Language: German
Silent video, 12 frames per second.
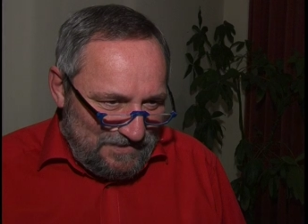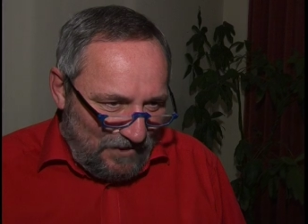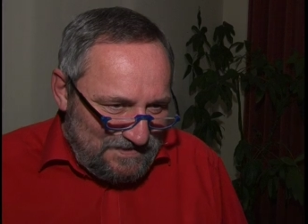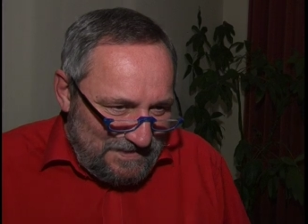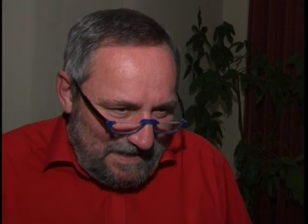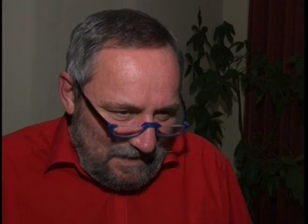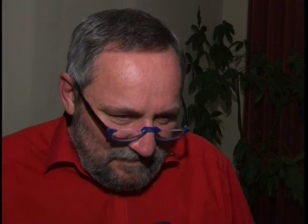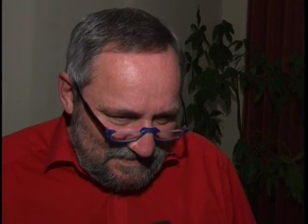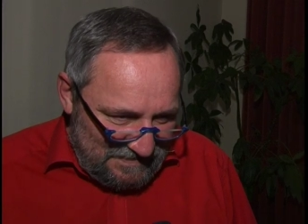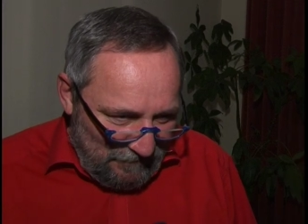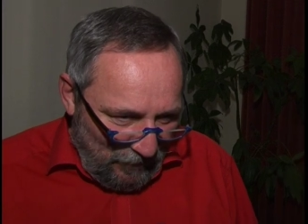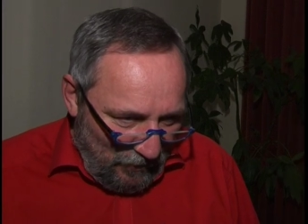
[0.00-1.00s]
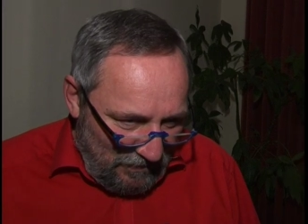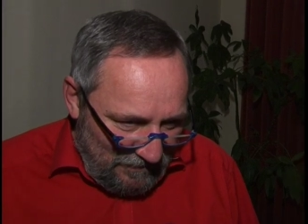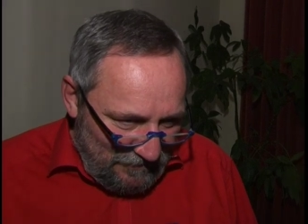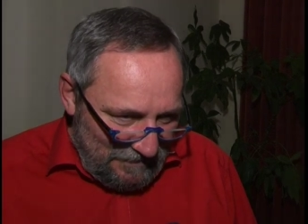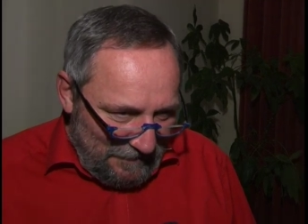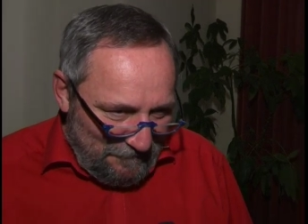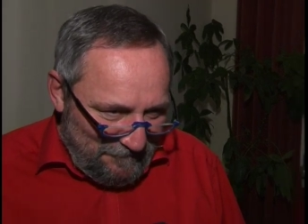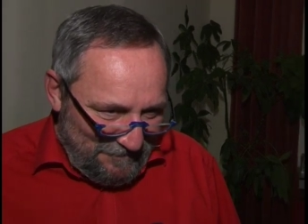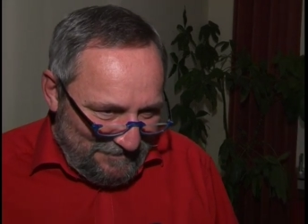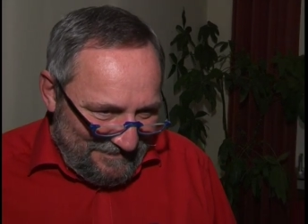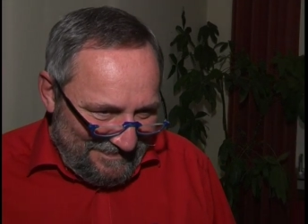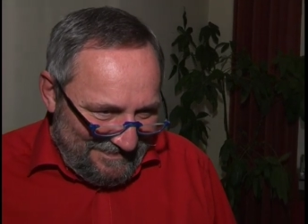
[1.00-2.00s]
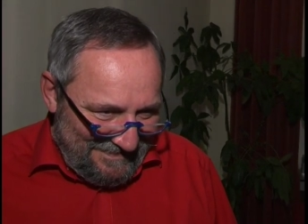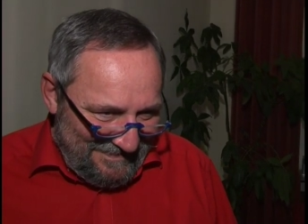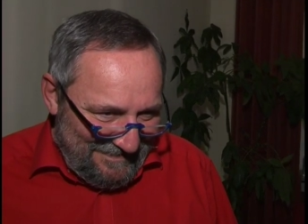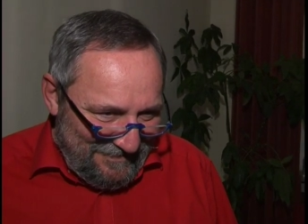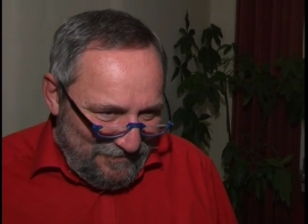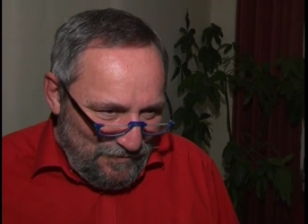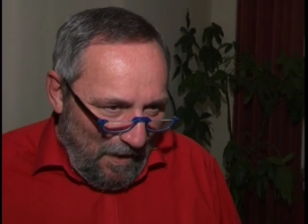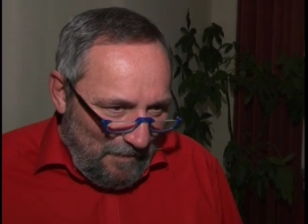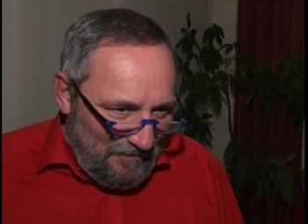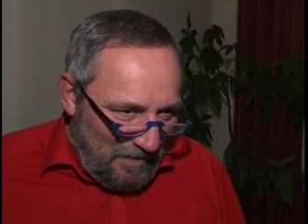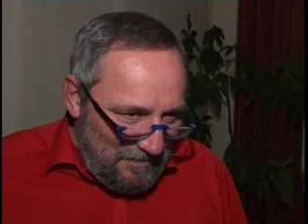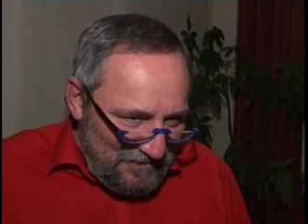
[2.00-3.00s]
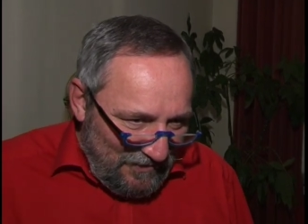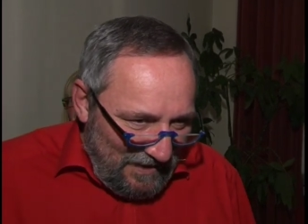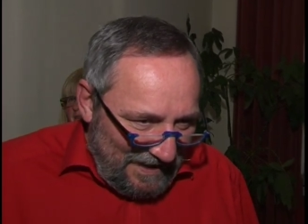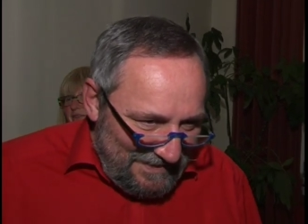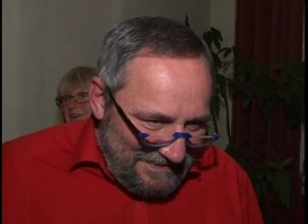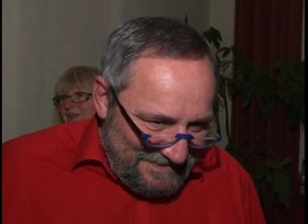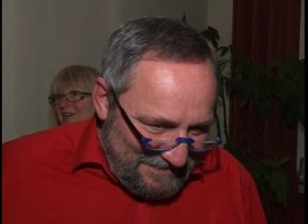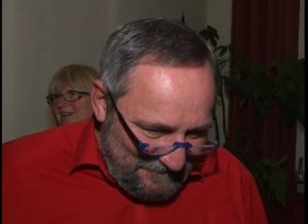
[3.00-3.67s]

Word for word: ganze Leben ist zum Lachen, oder? Überhaupt, wenn man da herin ist.